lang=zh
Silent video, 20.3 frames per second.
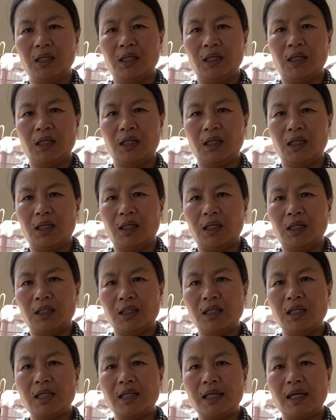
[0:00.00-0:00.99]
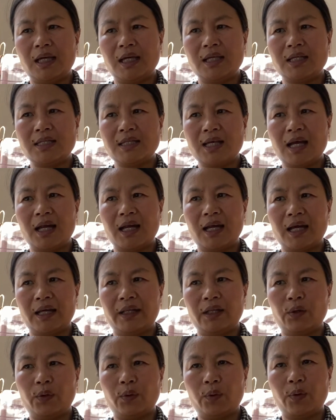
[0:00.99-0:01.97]
呃，一年下来
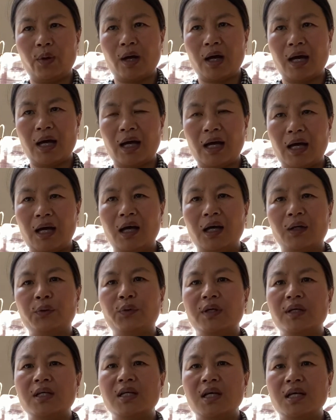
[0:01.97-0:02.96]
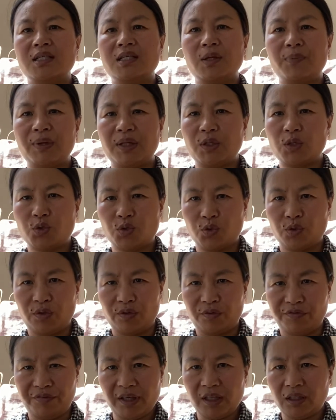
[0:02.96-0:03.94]
的话啊，对，这边的
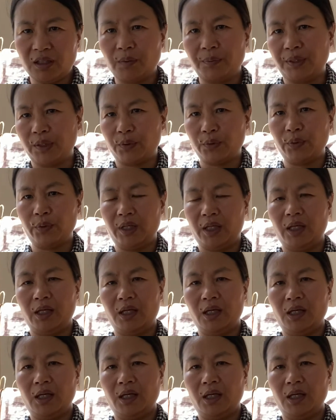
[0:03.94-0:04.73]
水费特别贵。